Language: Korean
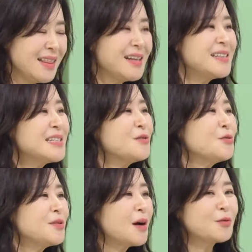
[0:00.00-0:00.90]
옛날
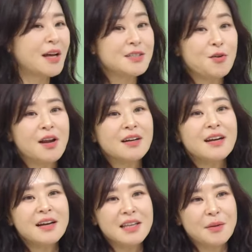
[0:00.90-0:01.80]
친구들하고 다시
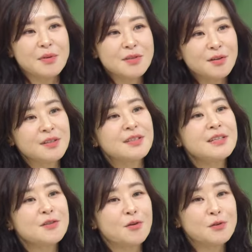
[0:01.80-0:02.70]
연락을 하게 되면서
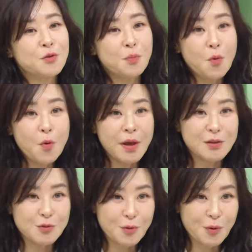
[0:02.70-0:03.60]
그들이 저를 좀
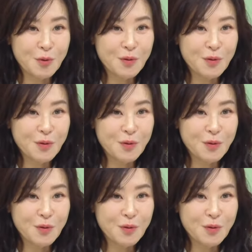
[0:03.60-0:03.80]
보호해주고